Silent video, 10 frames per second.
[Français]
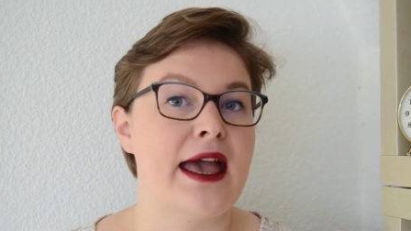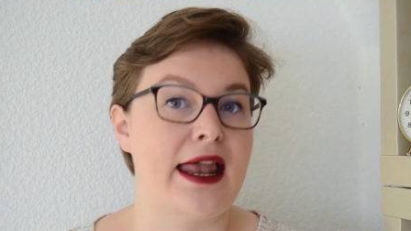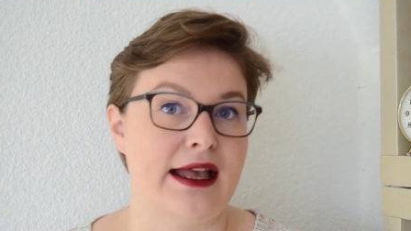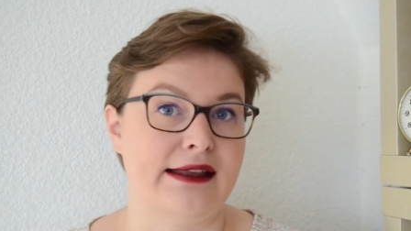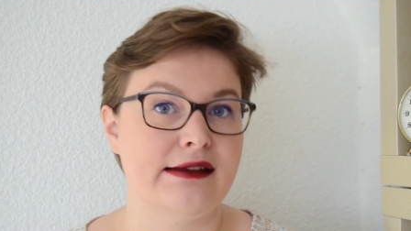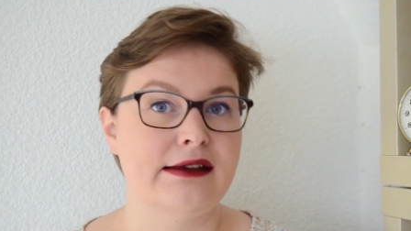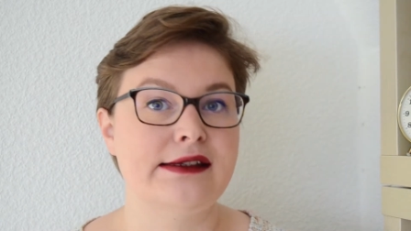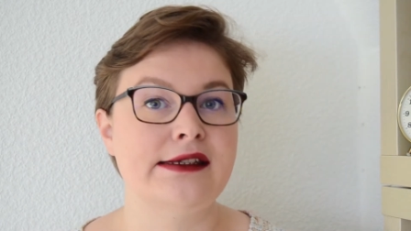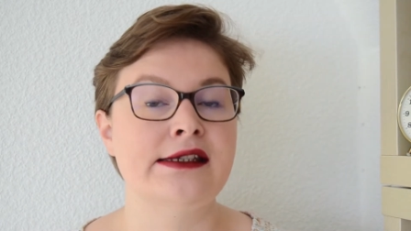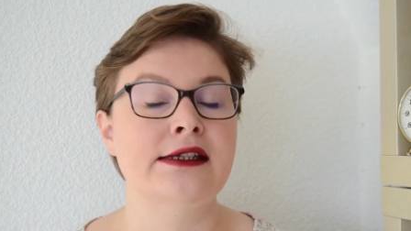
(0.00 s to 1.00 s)
elle a
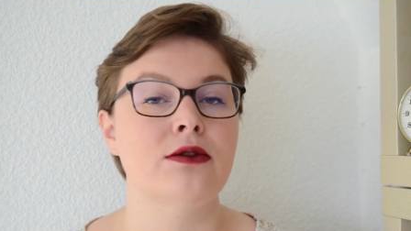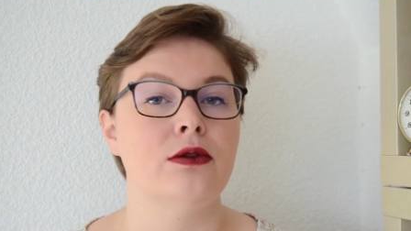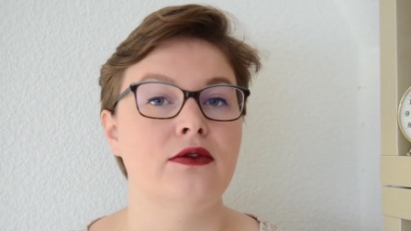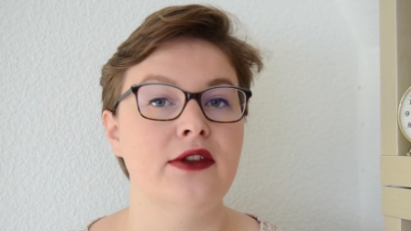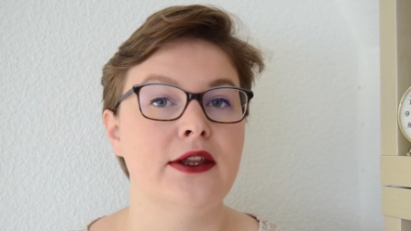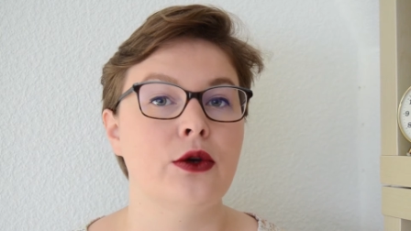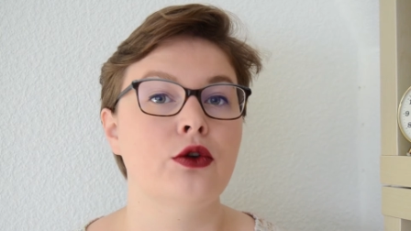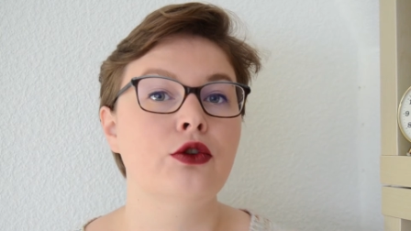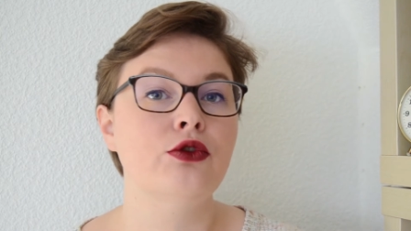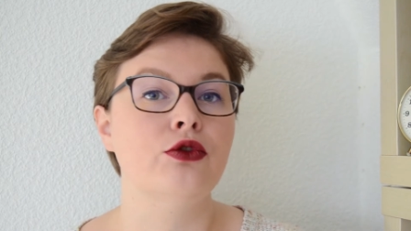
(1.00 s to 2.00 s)
sorti une
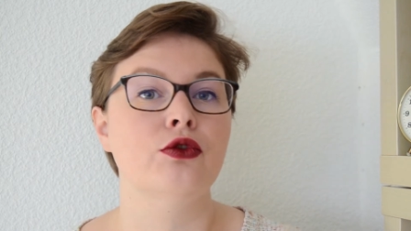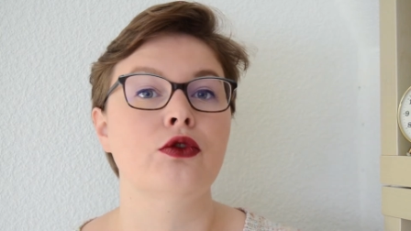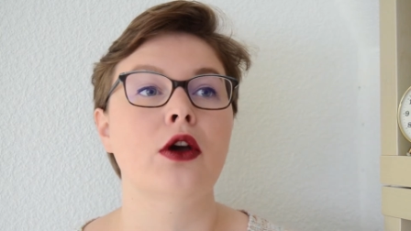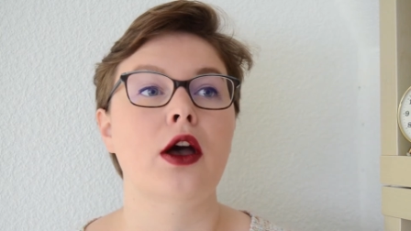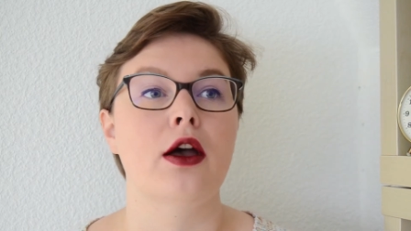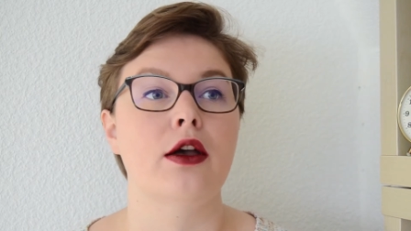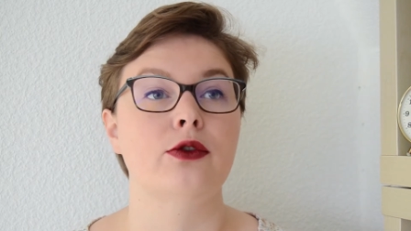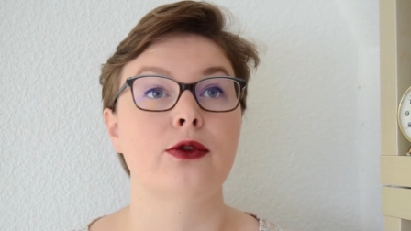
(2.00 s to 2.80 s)
vidéo sur euh,